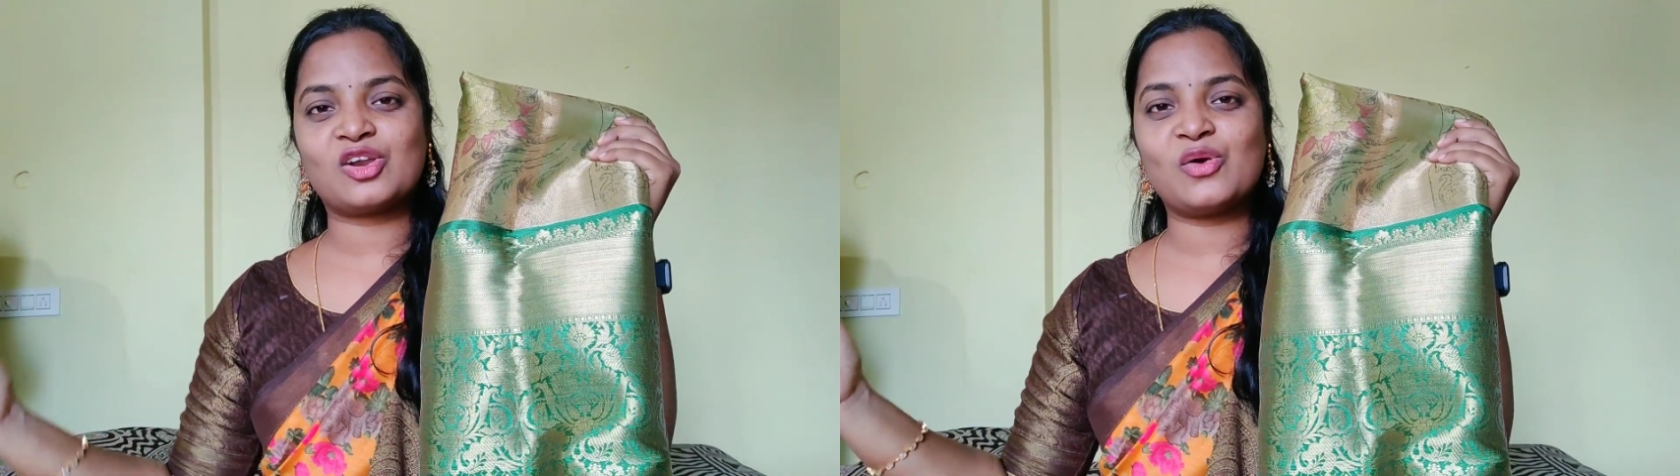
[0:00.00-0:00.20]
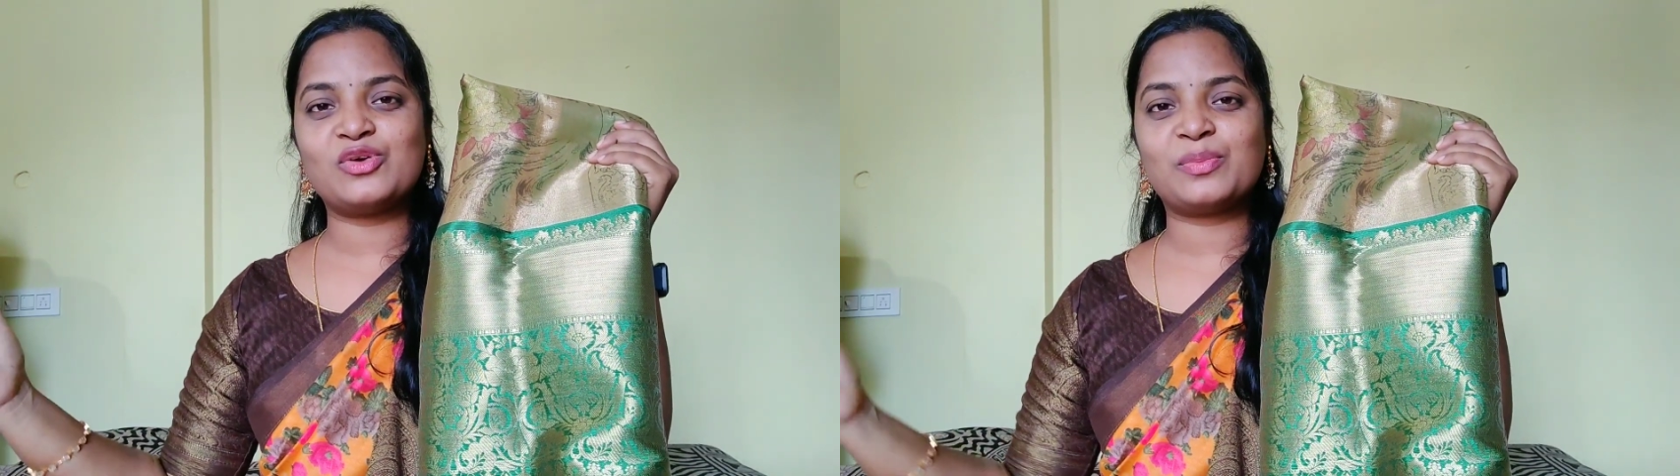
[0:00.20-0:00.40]

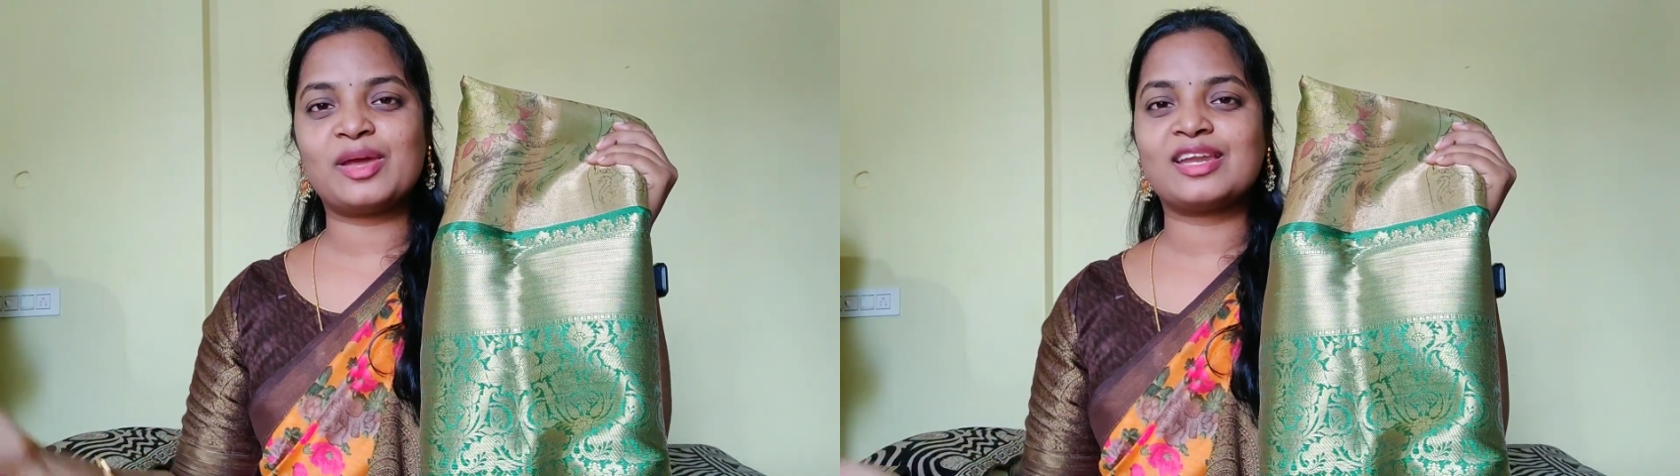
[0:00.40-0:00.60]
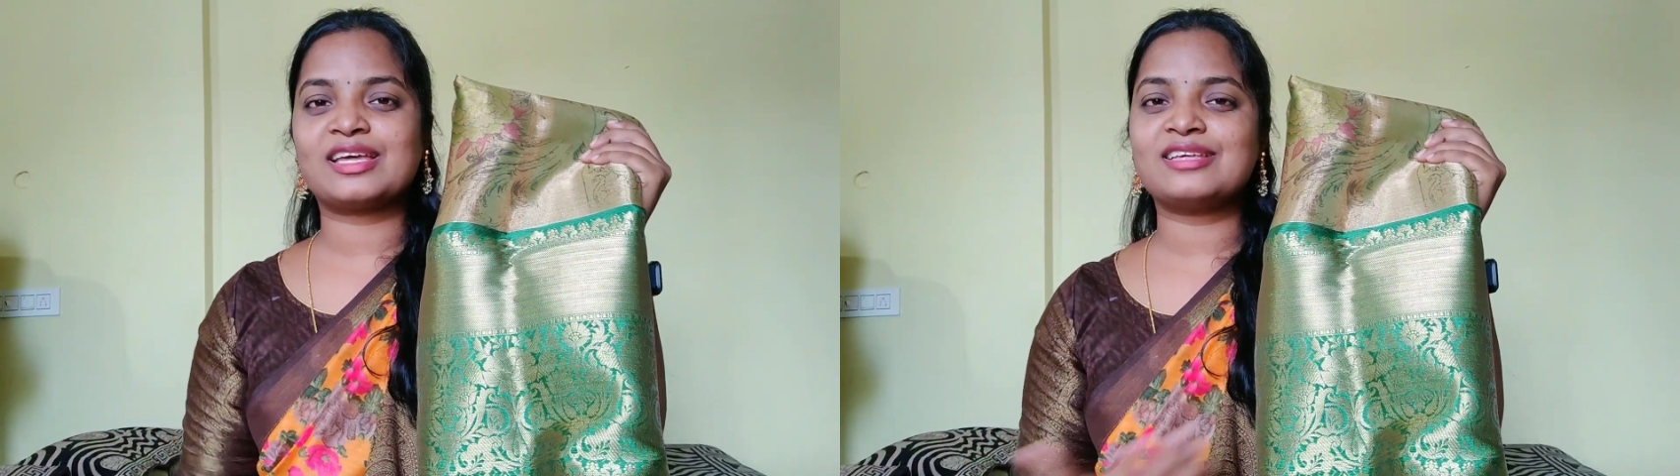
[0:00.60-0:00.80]
వర్క్లో
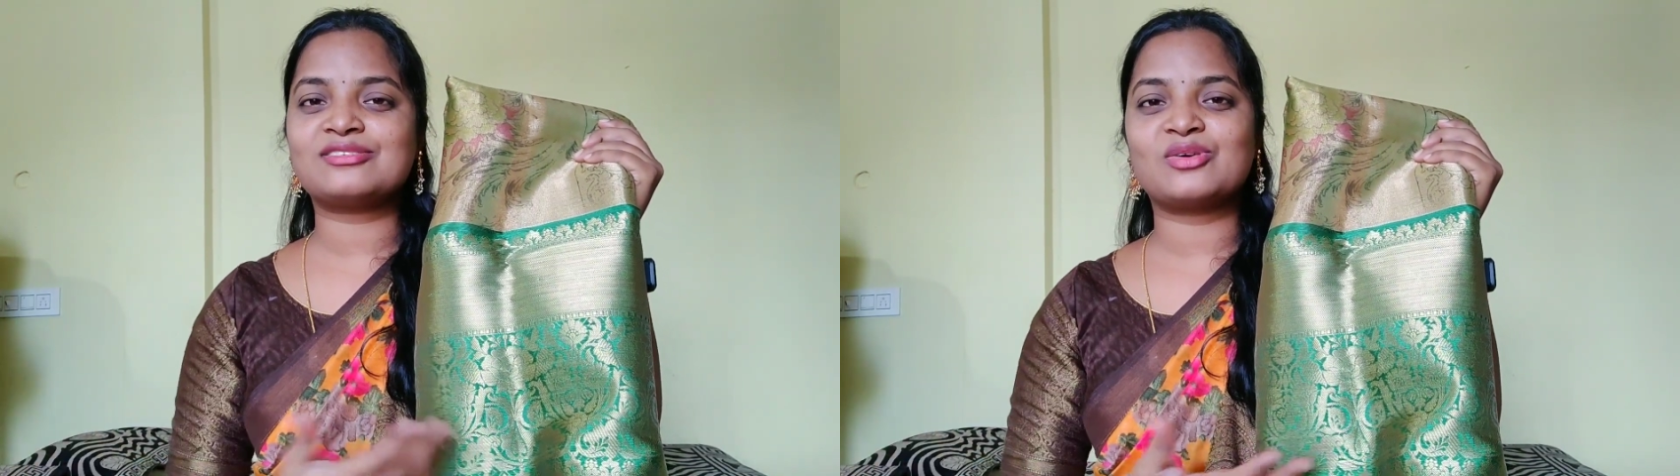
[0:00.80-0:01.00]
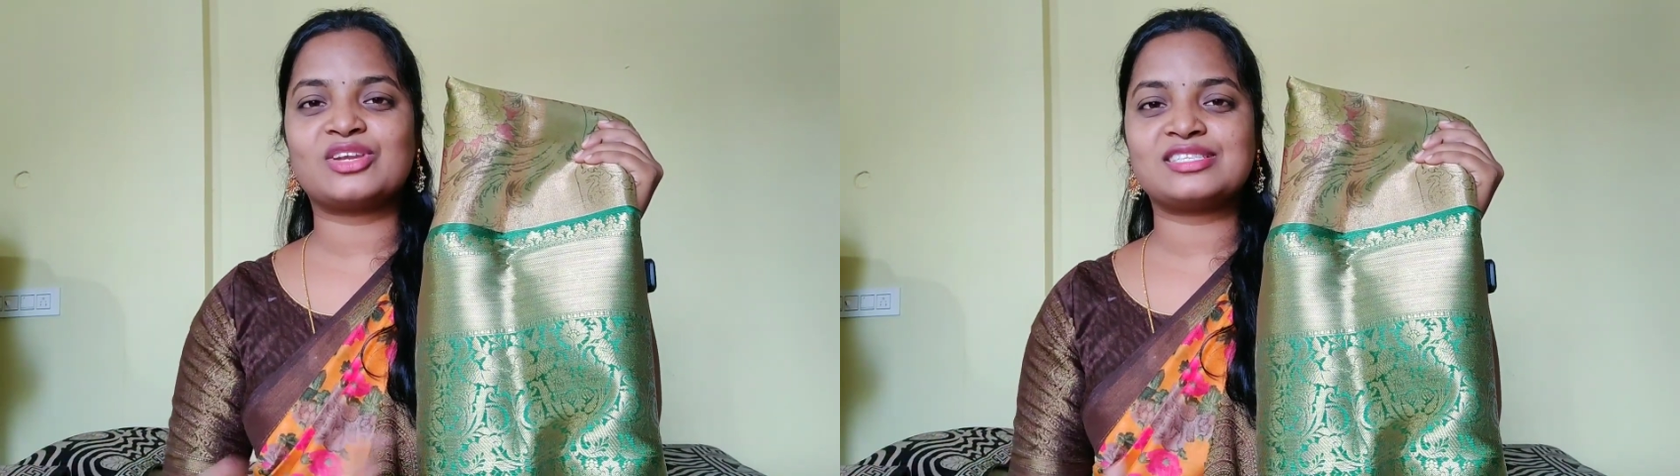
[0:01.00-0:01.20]
ఉండిపోయాను కదా సో